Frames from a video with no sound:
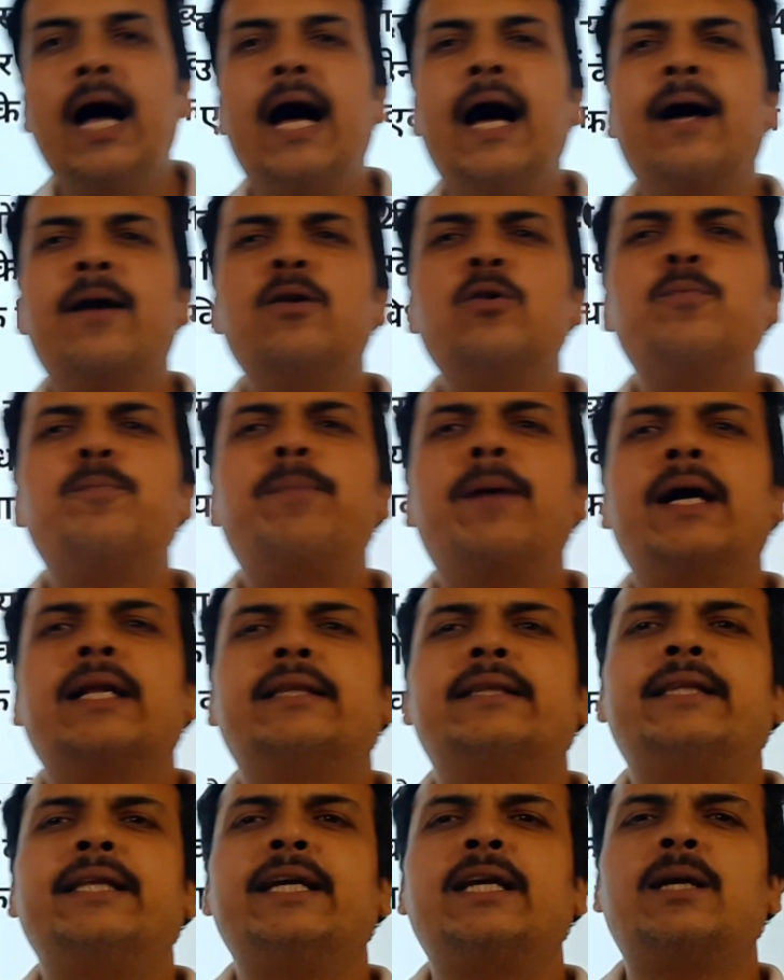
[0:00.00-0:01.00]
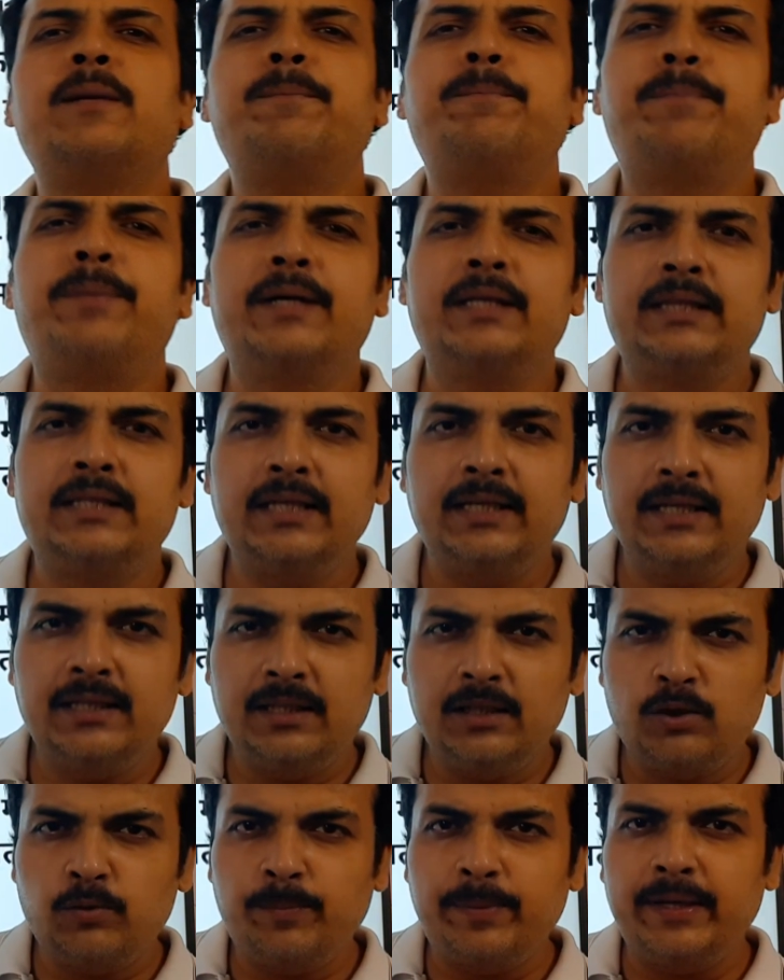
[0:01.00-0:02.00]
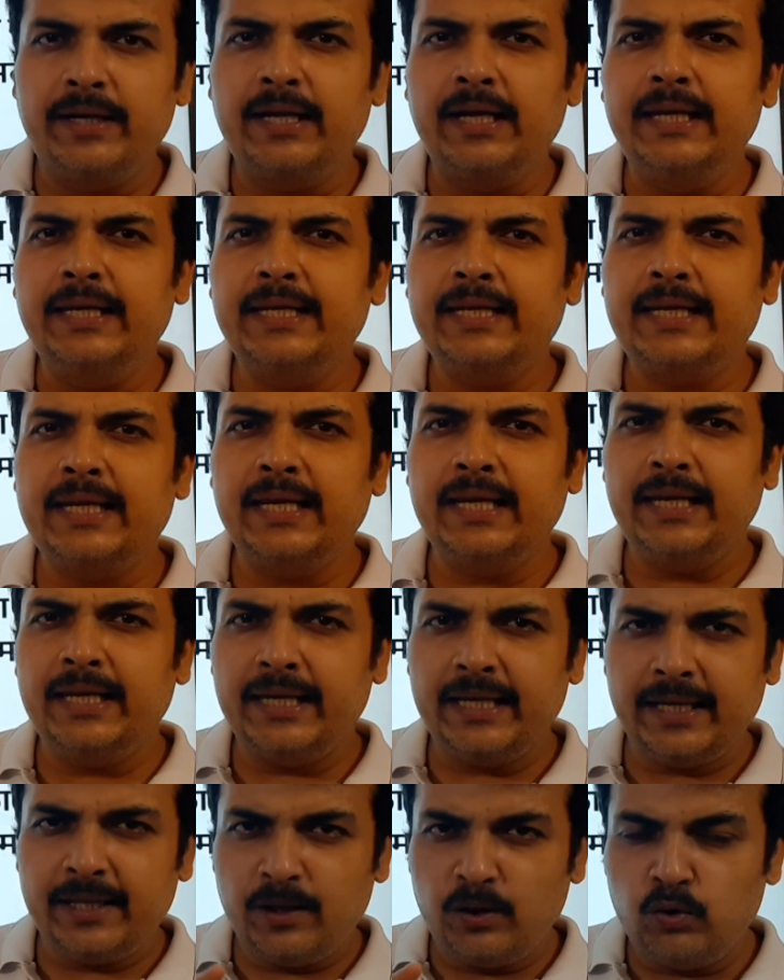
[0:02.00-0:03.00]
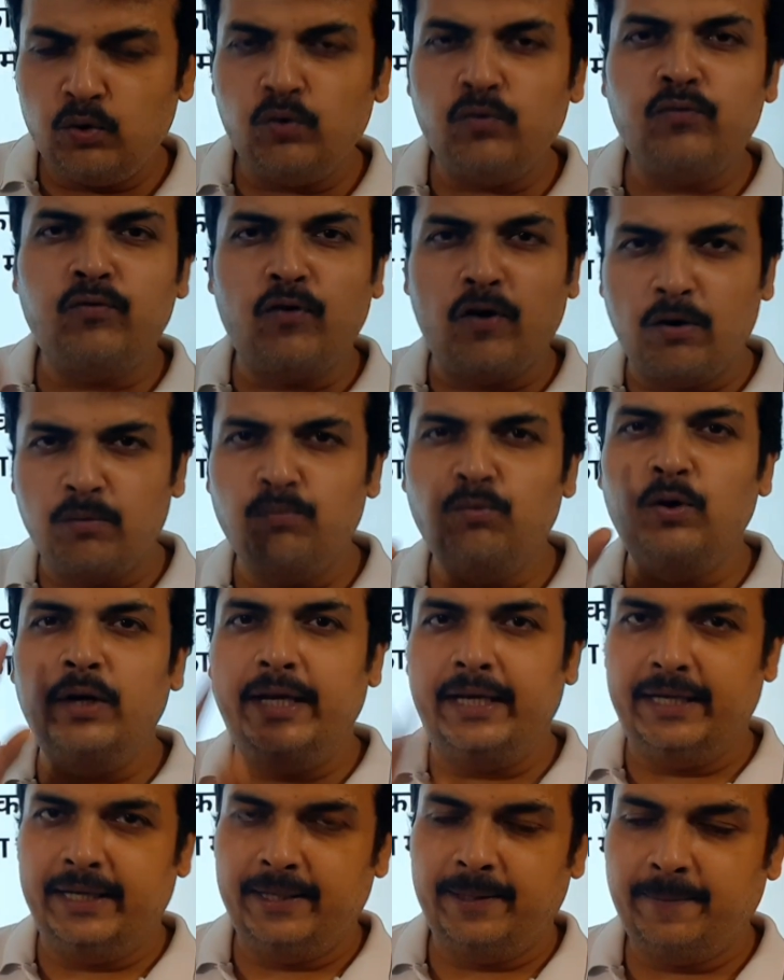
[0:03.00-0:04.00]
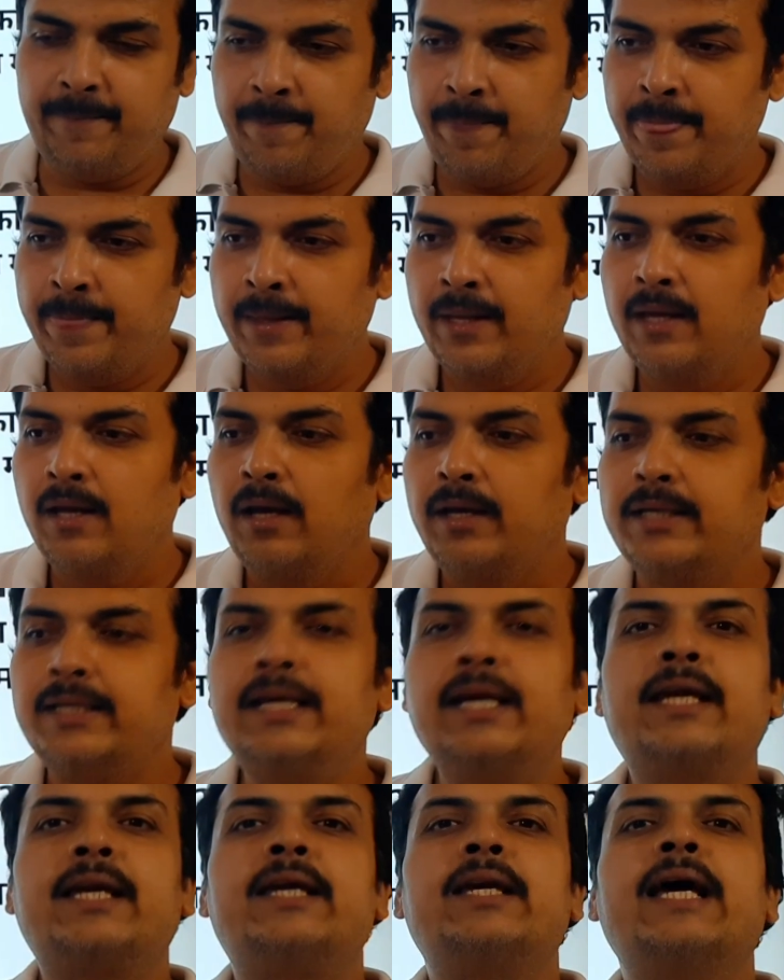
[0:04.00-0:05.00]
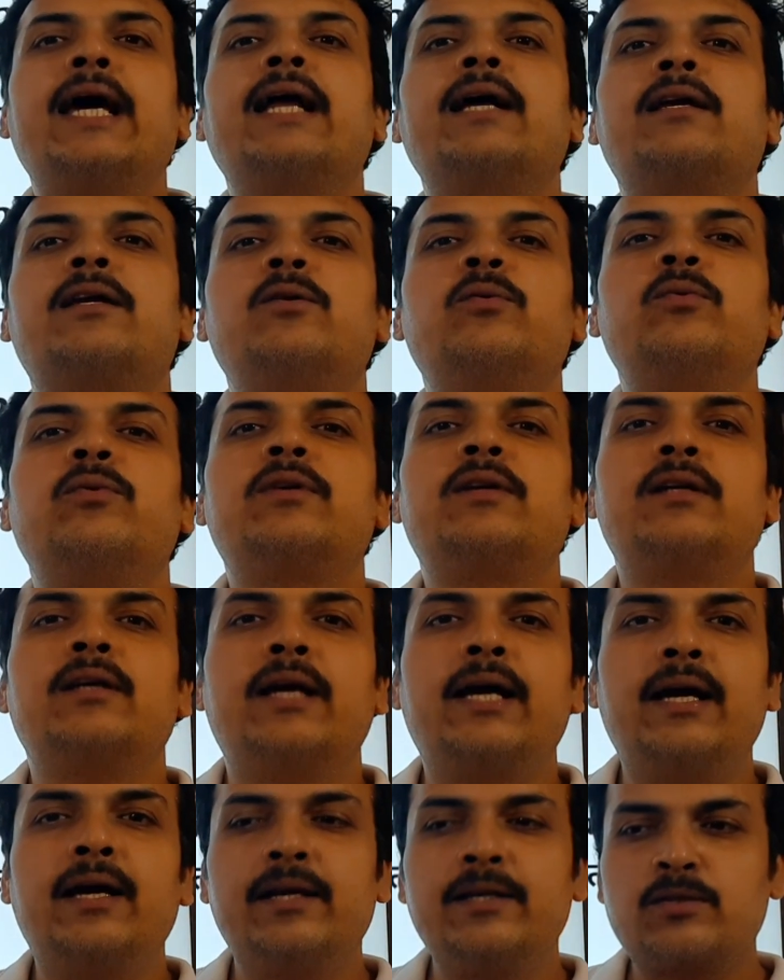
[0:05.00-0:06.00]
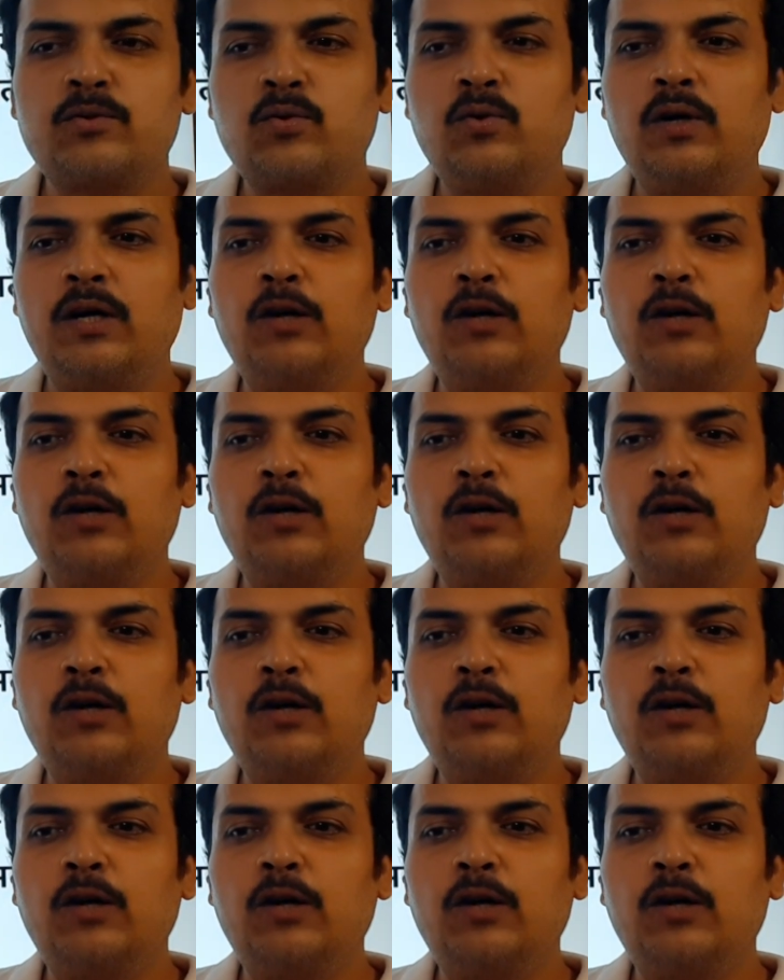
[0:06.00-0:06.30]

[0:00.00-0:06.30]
आनुपातिक प्रतिनिधित्व प्रणाली के लिए दो फॉर्मूला है ये क्या क्यों इसको